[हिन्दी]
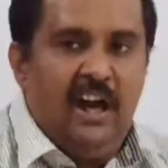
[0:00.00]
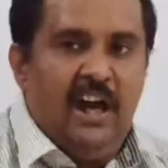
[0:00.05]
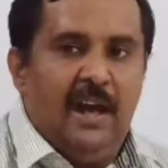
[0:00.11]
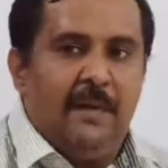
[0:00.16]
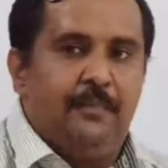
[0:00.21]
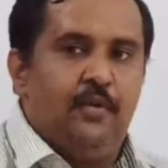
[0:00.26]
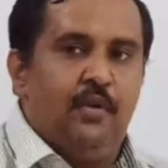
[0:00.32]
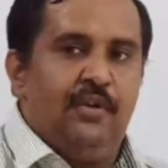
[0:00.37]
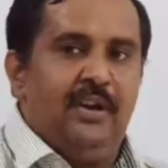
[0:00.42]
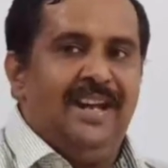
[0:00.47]

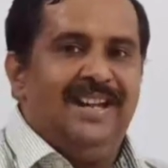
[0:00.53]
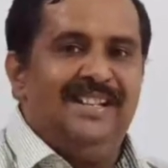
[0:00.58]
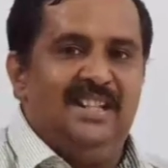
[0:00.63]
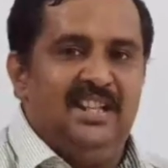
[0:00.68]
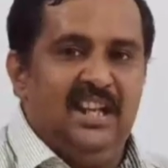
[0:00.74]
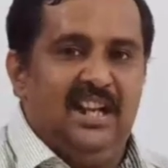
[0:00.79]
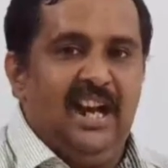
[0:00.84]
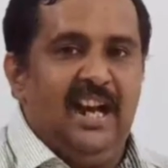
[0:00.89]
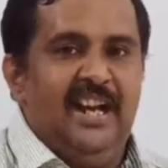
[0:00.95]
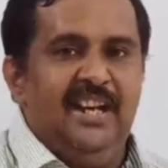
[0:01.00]
आपको डाइस
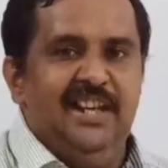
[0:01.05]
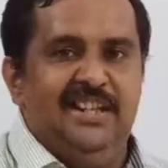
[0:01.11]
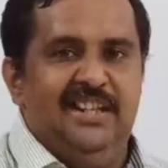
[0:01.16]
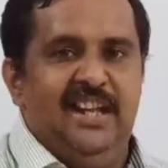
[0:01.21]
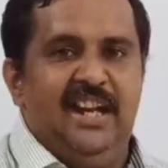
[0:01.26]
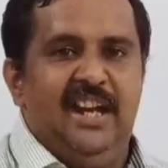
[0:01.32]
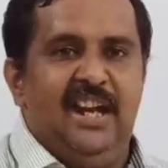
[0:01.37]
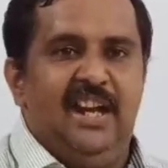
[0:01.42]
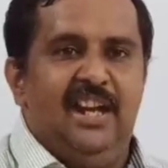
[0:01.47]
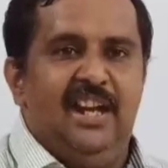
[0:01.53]
दिखाई नहीं
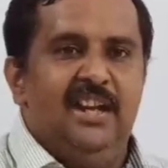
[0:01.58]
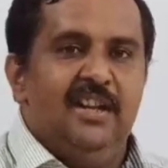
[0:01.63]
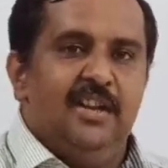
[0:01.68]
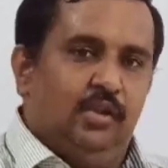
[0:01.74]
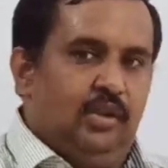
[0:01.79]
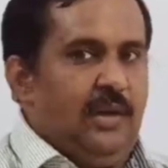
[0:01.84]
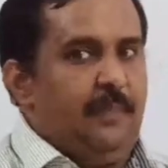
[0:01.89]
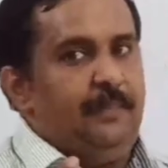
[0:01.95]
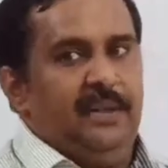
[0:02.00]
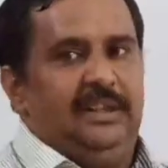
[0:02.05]
दे रहा
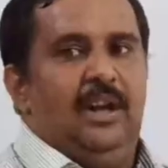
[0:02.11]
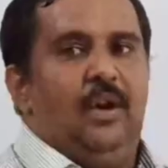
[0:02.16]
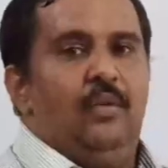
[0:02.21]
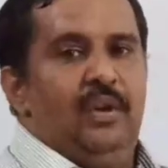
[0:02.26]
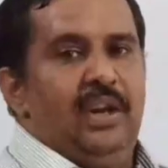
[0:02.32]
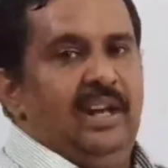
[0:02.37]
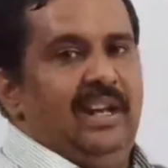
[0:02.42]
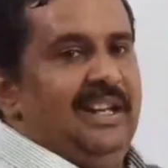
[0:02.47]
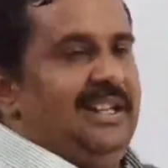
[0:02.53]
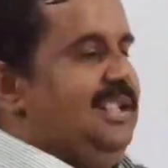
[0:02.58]
तो आप
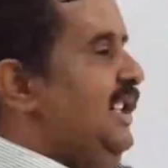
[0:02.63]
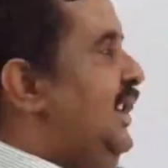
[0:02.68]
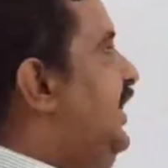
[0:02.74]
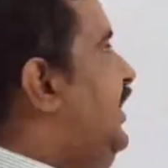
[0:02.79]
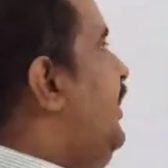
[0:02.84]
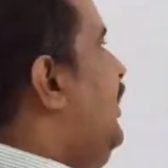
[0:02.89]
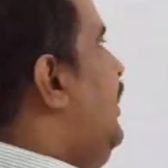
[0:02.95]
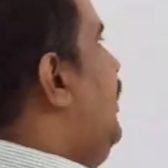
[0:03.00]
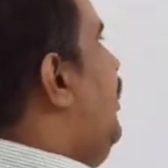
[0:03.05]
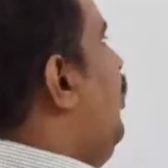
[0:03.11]
बताओगे कैसे
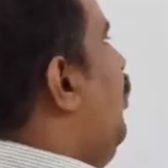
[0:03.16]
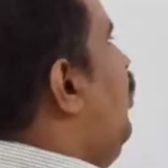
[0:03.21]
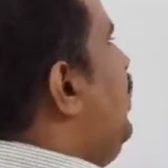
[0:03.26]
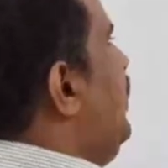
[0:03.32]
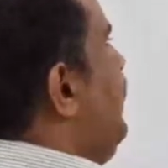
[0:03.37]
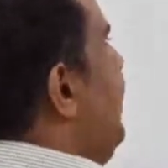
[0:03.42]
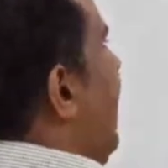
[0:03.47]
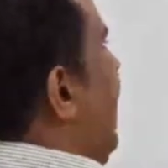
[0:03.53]
उसमें